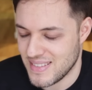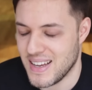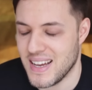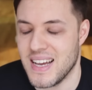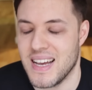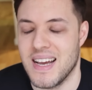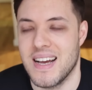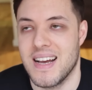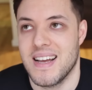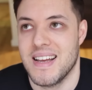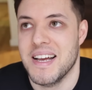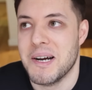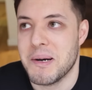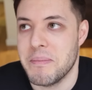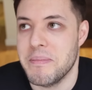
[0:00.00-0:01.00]
Ah,
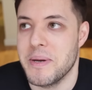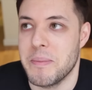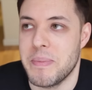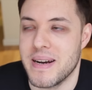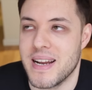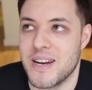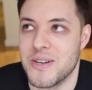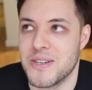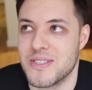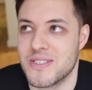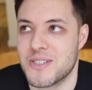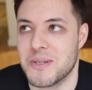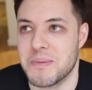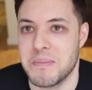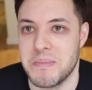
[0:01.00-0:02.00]
me
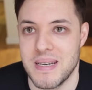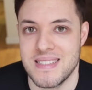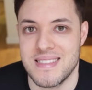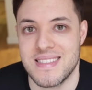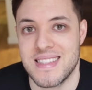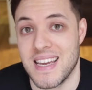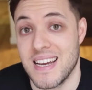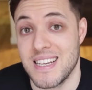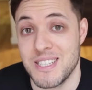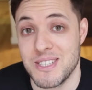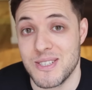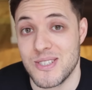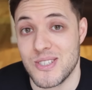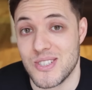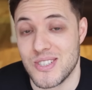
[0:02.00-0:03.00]
operaron con 20
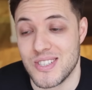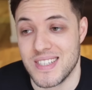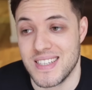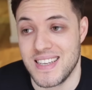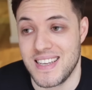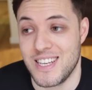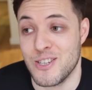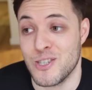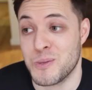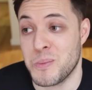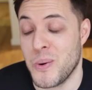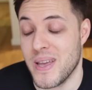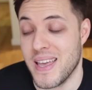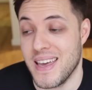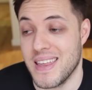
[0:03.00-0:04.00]
años y no
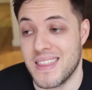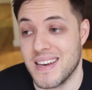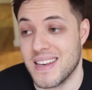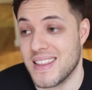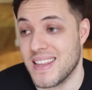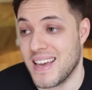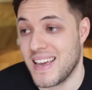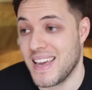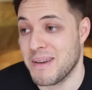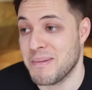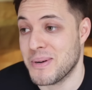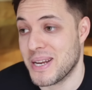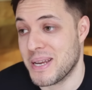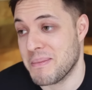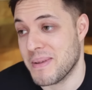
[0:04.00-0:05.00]
os voy a decir de qué
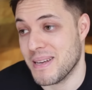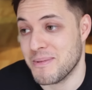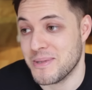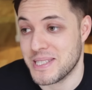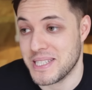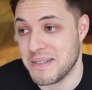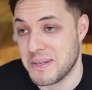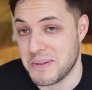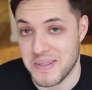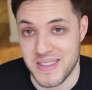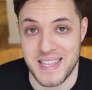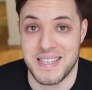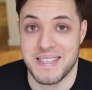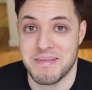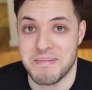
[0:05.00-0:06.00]
porque me da mucha
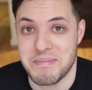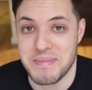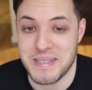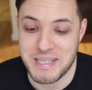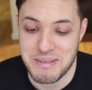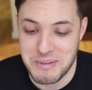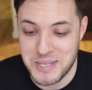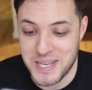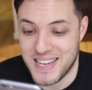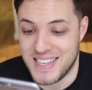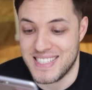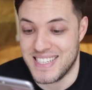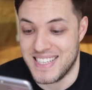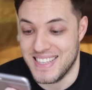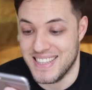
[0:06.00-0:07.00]
vergüenza. Pasamos a
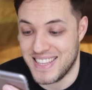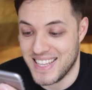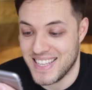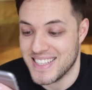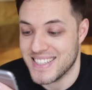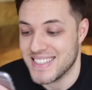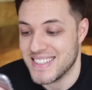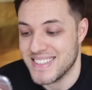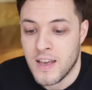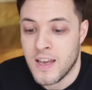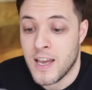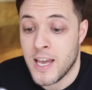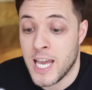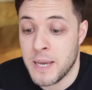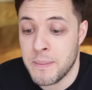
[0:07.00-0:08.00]
la siguiente.
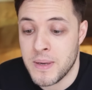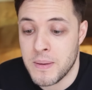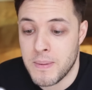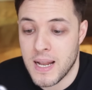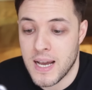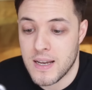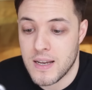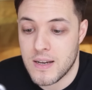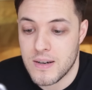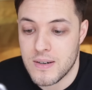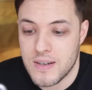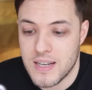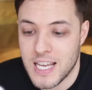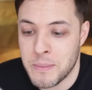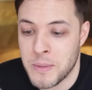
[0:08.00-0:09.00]
Emi
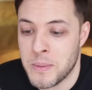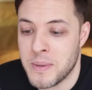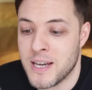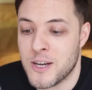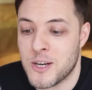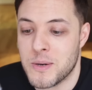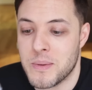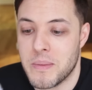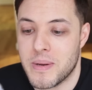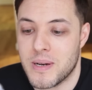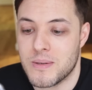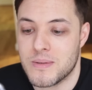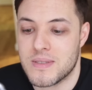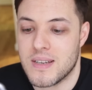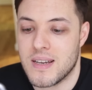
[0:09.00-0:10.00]
Blanco. Emi Bianco me
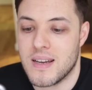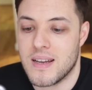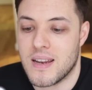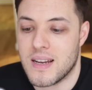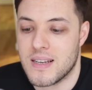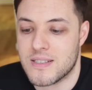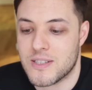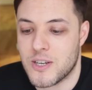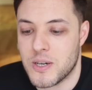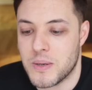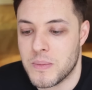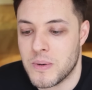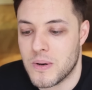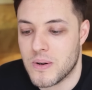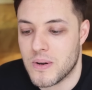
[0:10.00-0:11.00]
pregunta, Rash
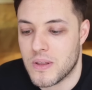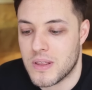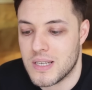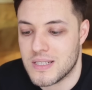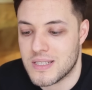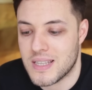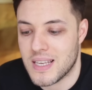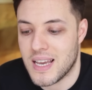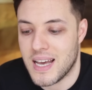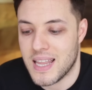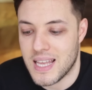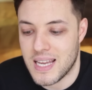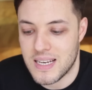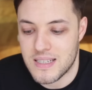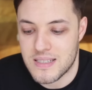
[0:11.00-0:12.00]
¿cómo conociste
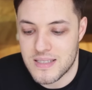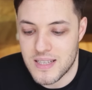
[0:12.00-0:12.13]
a Dani?